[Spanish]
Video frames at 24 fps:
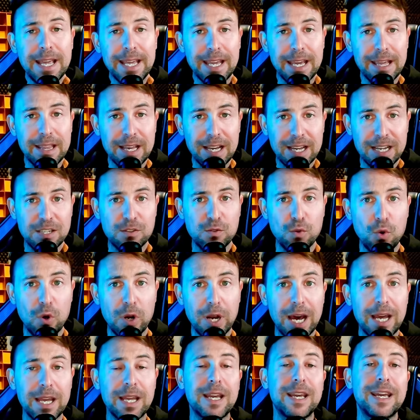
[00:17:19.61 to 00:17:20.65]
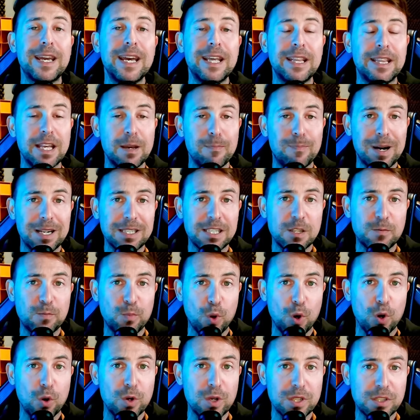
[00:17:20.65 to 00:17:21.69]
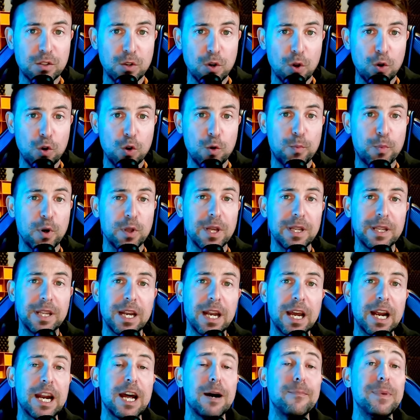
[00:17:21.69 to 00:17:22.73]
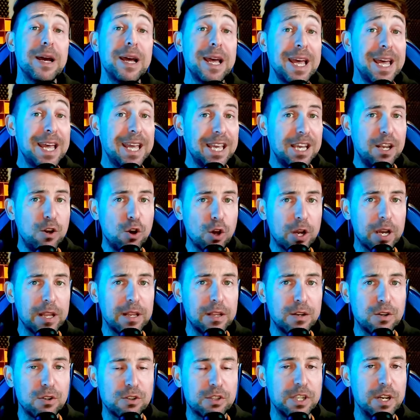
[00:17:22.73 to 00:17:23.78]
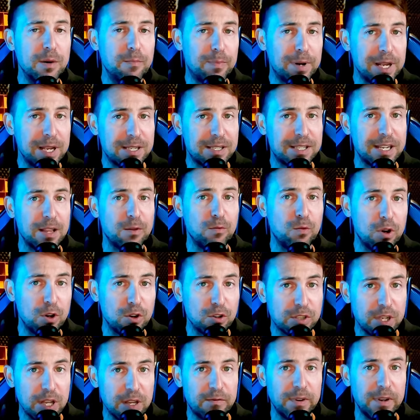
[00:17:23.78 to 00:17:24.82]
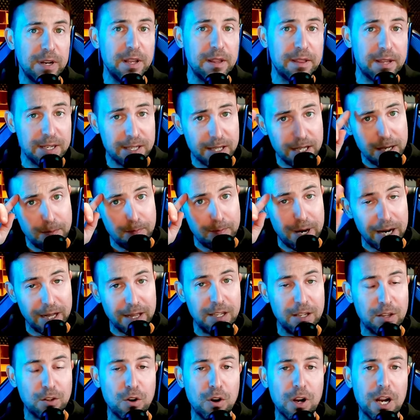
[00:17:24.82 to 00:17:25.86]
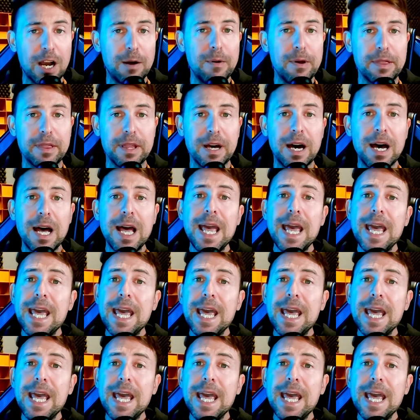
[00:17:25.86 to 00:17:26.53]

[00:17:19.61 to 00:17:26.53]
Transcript: que dejes un like, que te pases por nuestro grupo de Telegram y lo que digo siempre, sed buenos, sed felices, invertid con cabeza